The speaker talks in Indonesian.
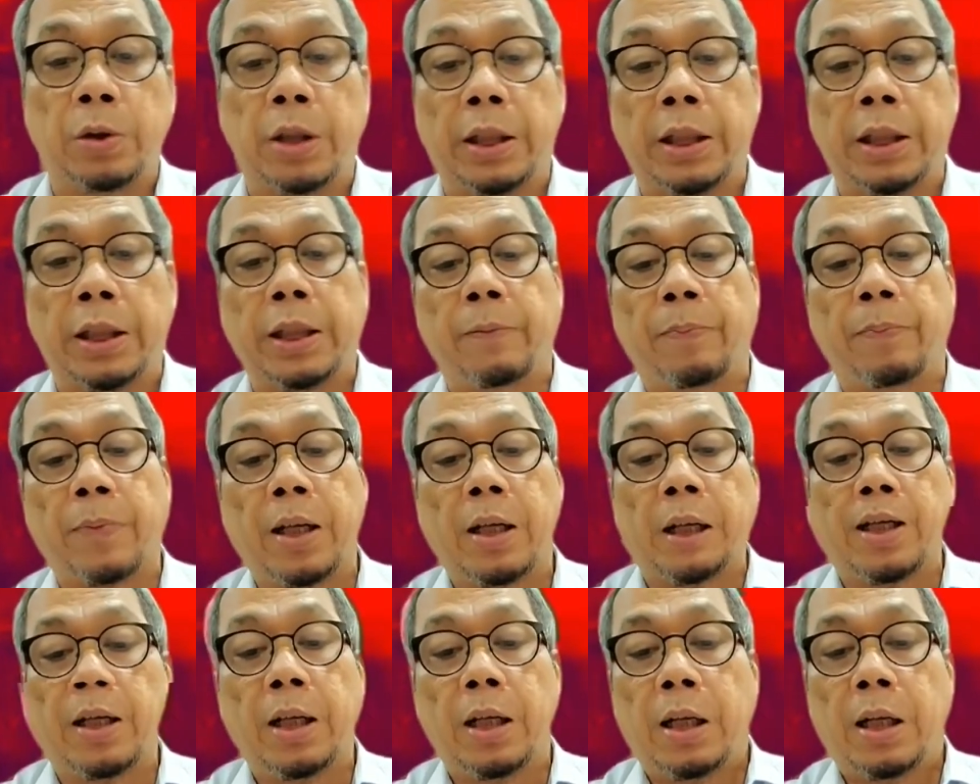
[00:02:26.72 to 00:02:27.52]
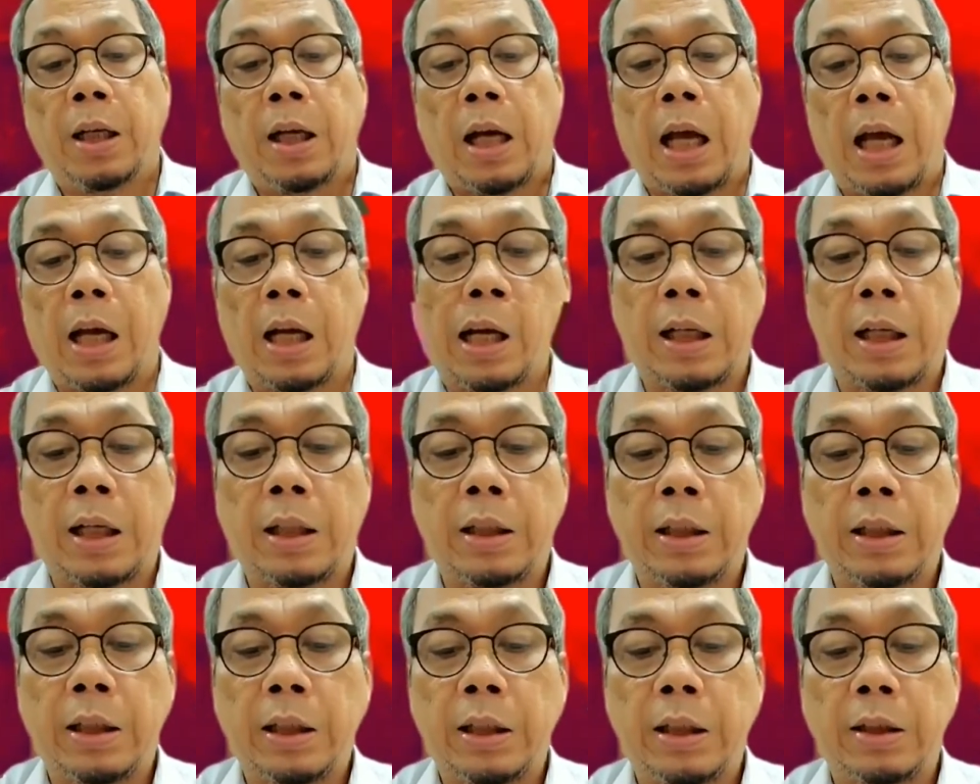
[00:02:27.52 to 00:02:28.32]
Jadi
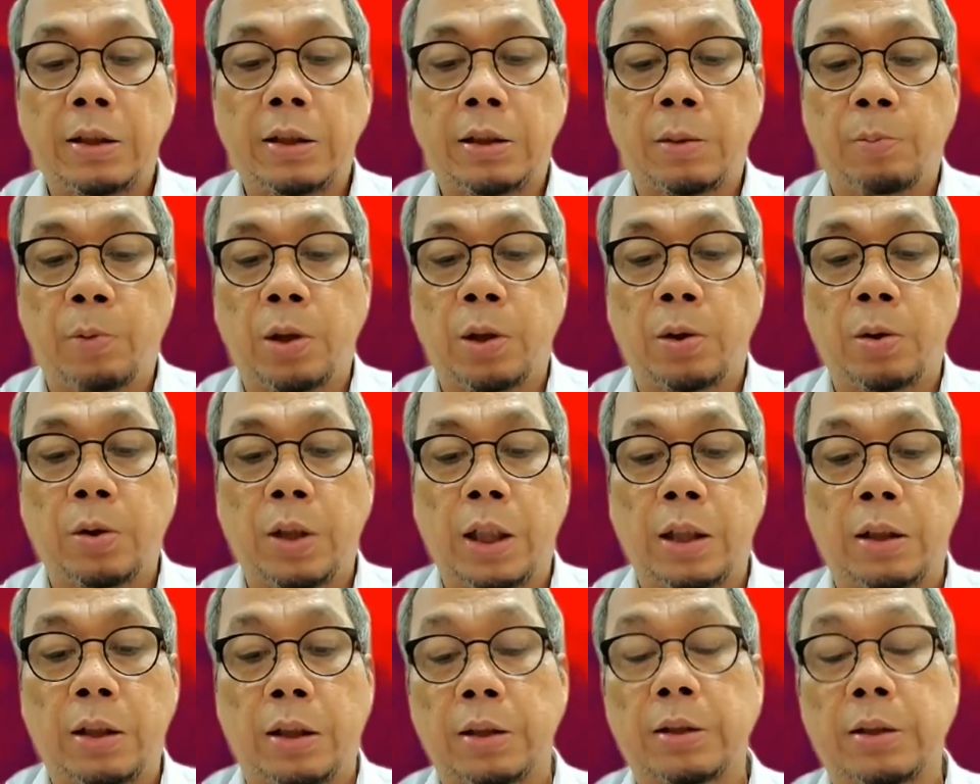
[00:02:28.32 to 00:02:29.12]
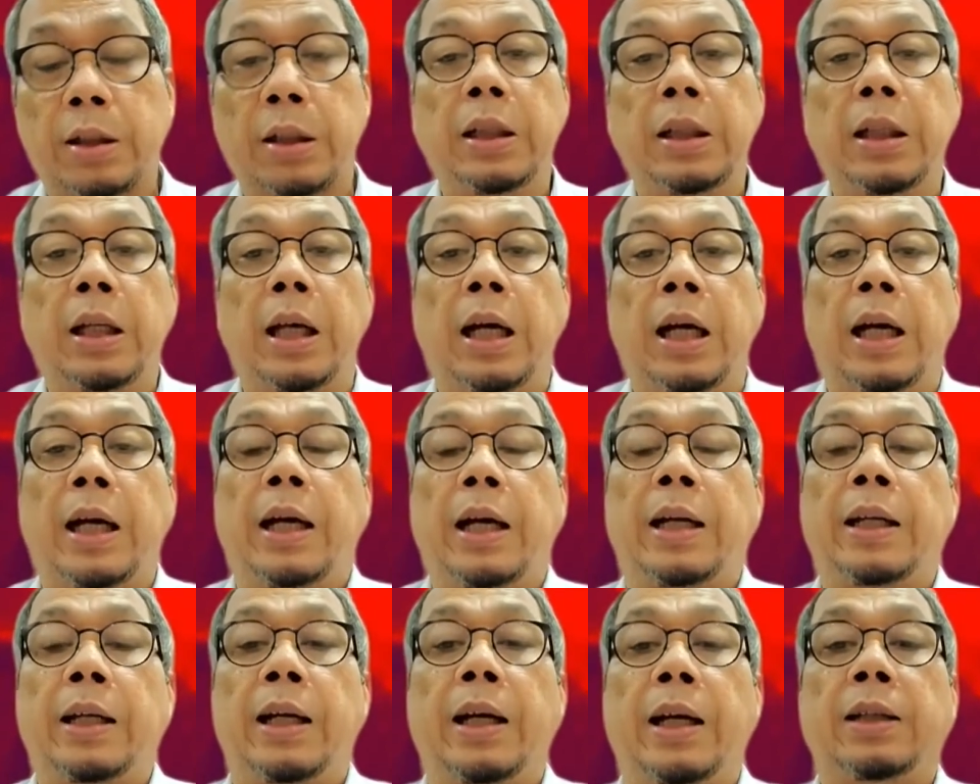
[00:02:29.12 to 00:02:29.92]
anggaran ini sebetulnya
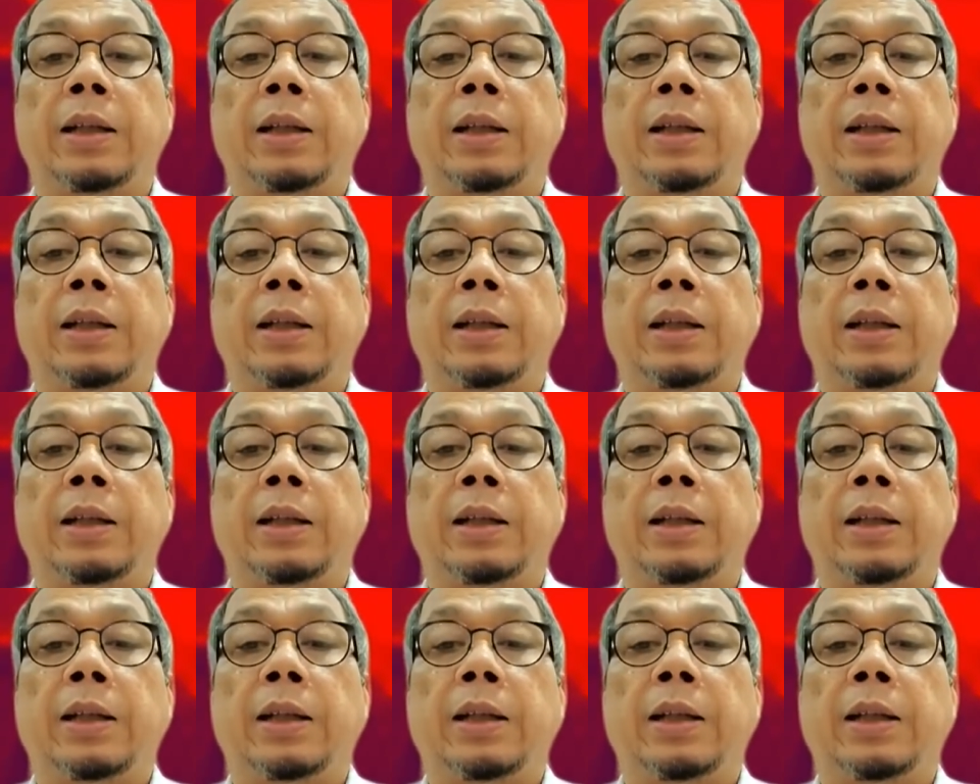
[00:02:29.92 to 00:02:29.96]
tersedia ya